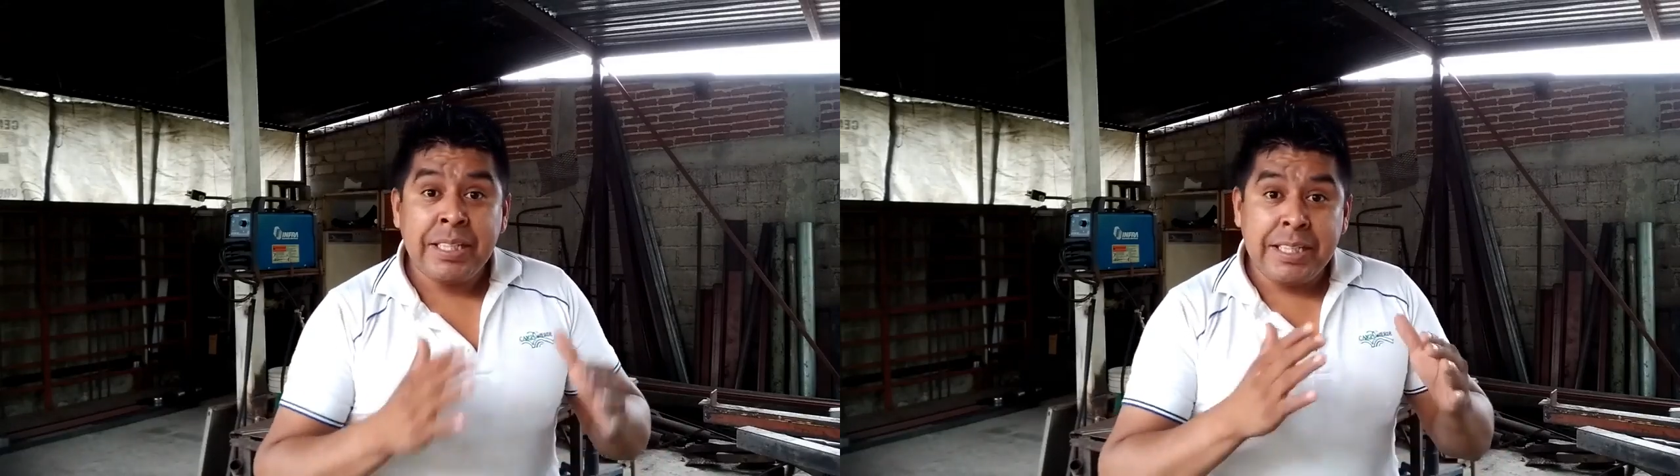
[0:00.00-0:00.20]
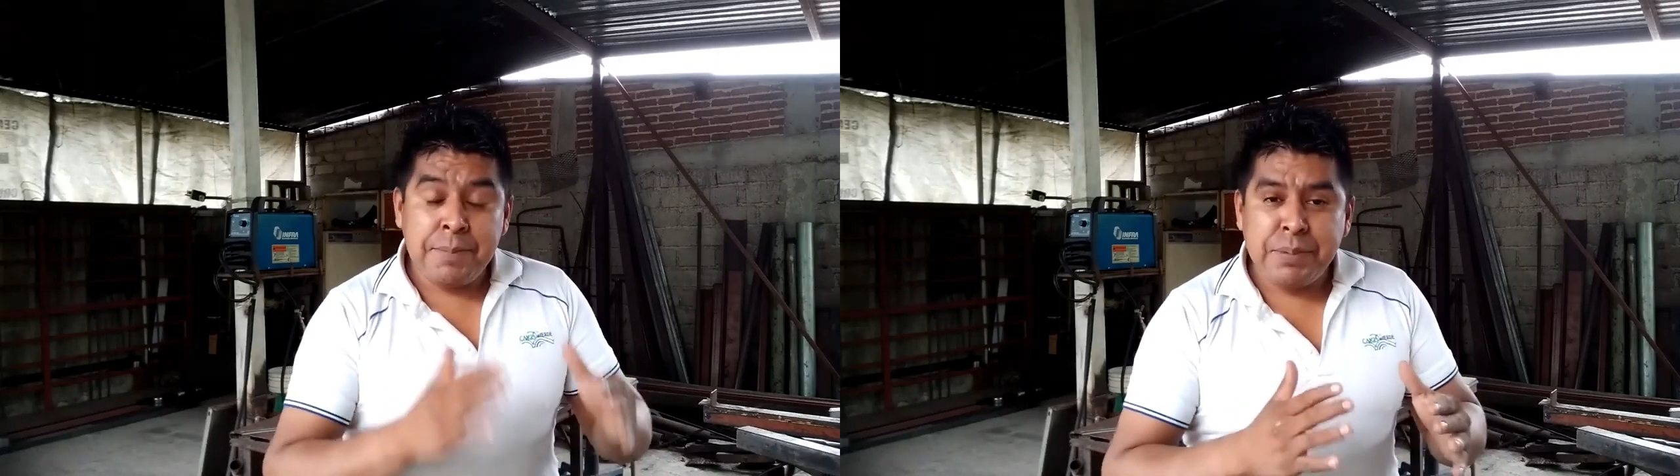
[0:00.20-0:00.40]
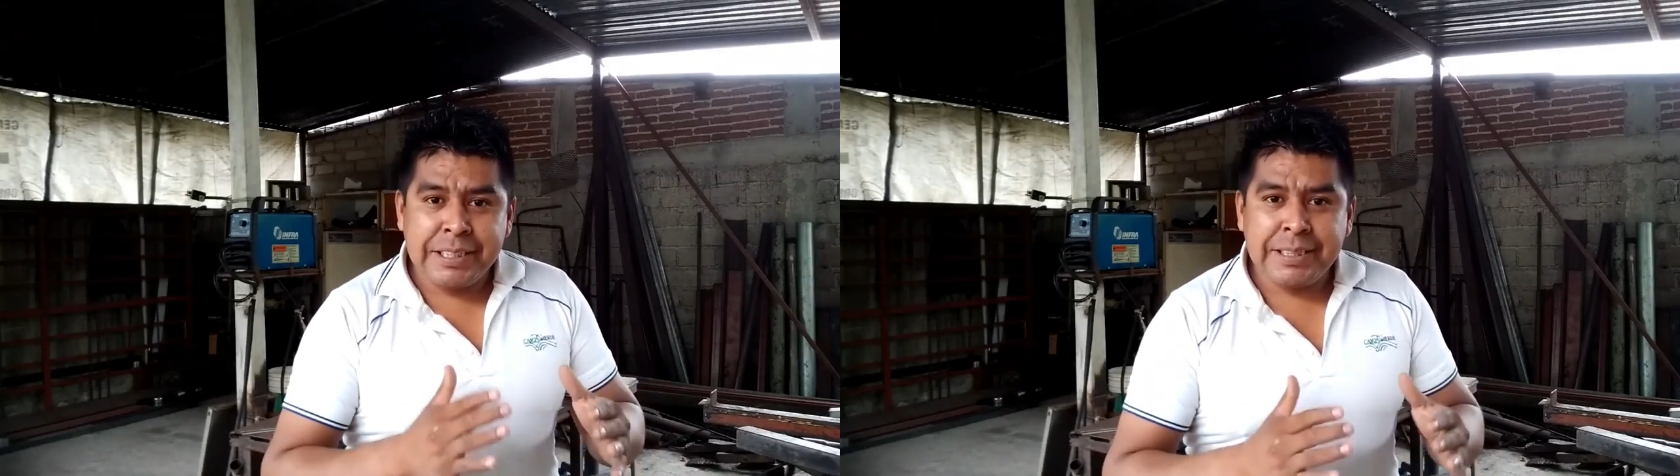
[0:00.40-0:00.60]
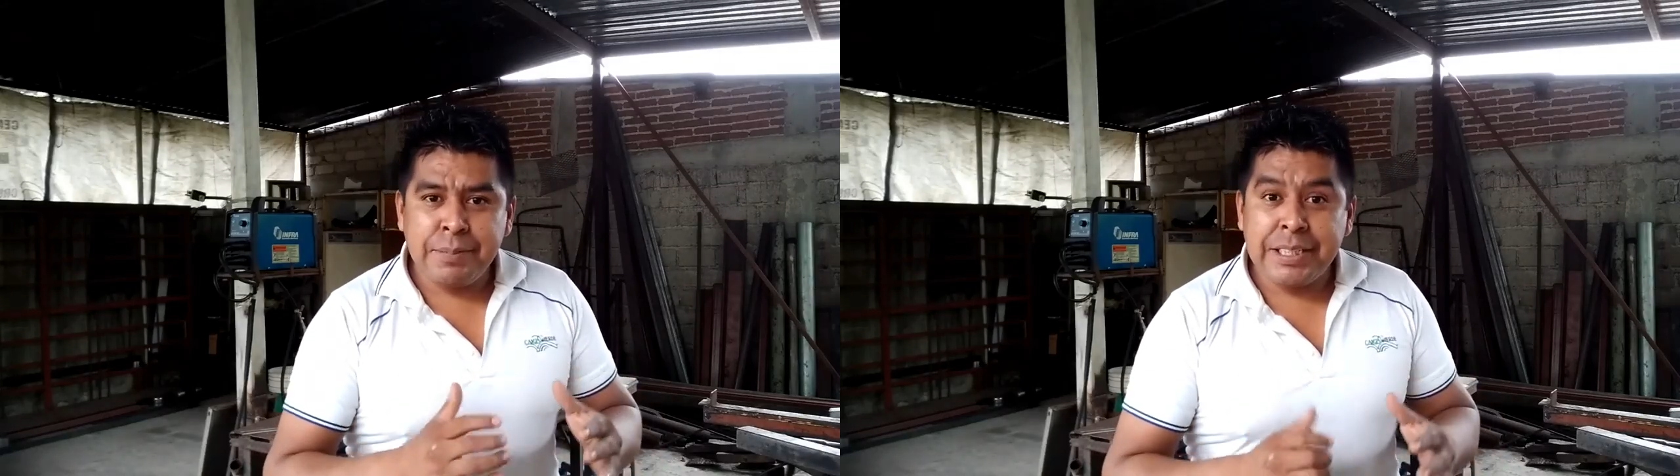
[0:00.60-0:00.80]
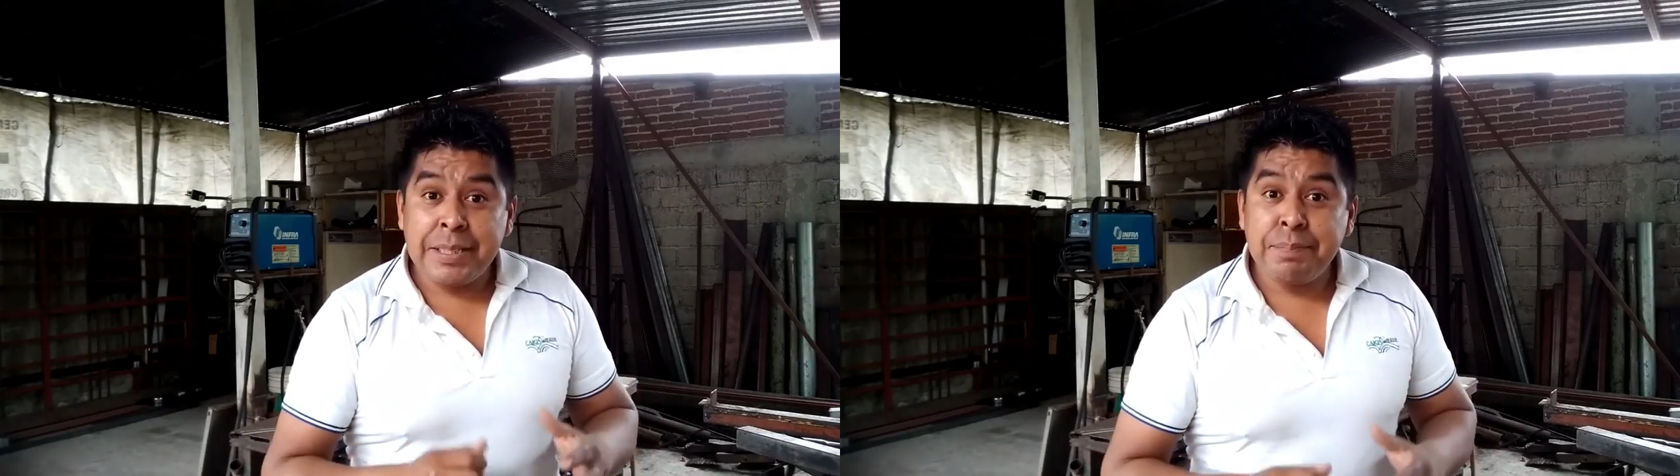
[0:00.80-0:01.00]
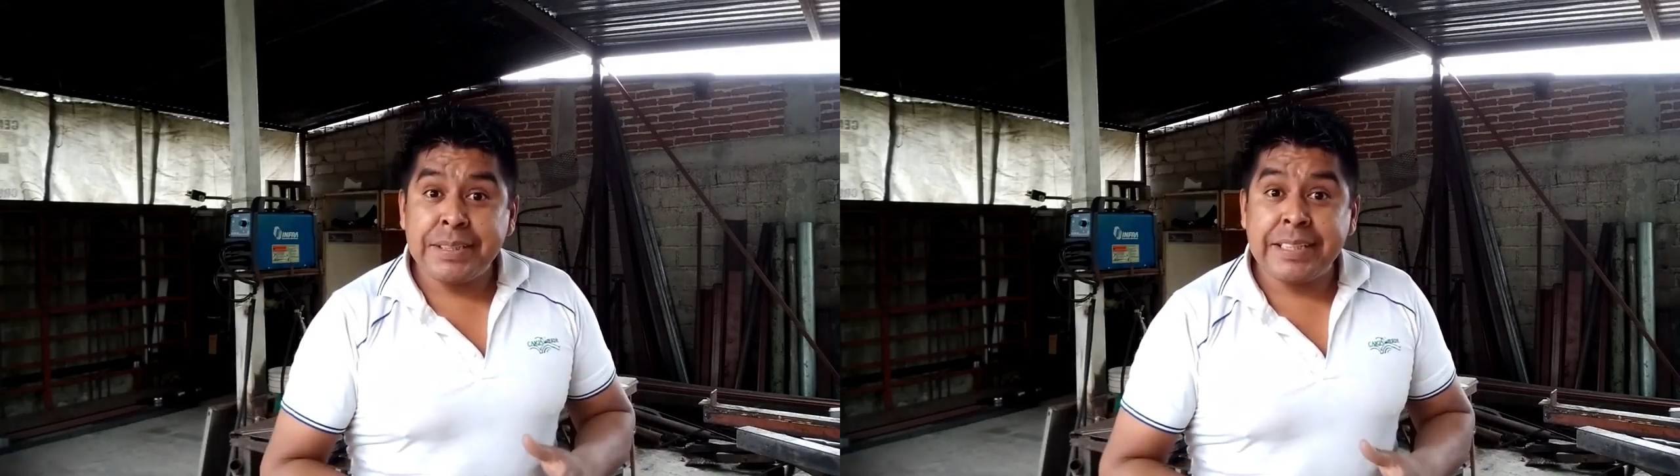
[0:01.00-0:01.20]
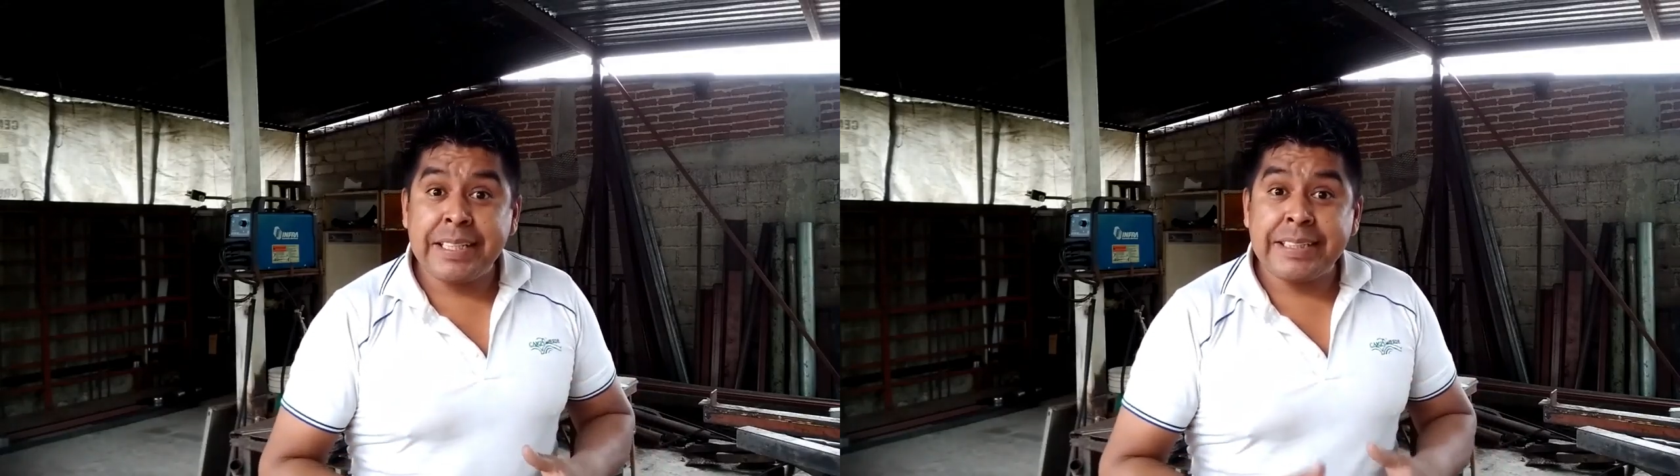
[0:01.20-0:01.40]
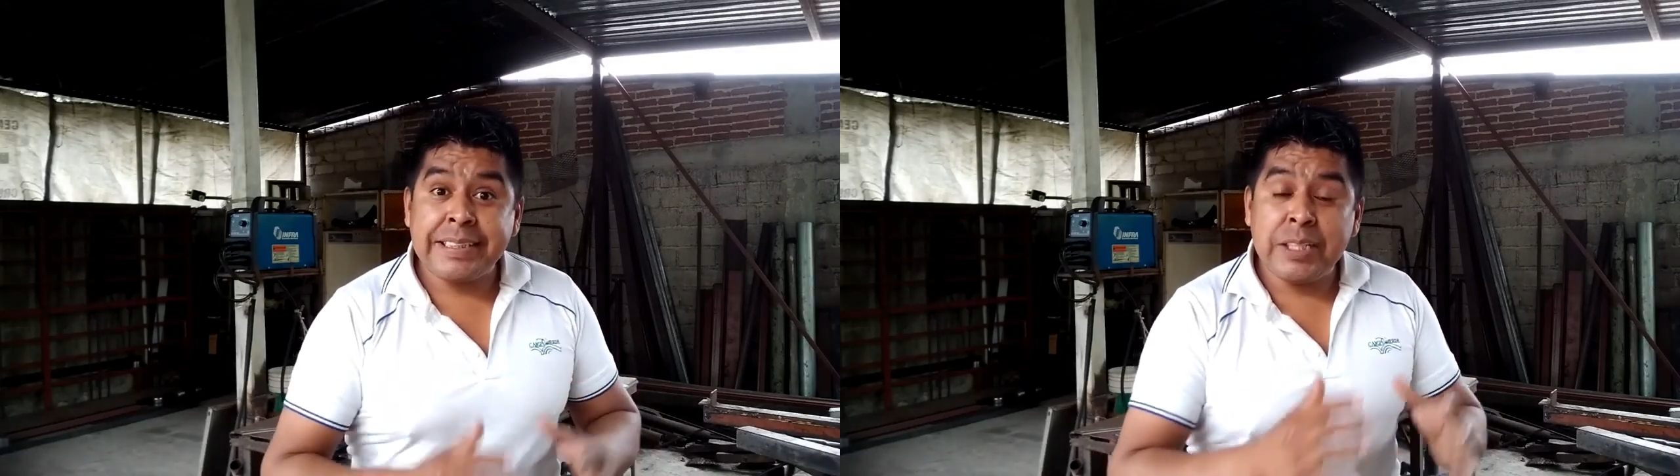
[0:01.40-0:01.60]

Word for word: y pues de esa manera empezar a hacer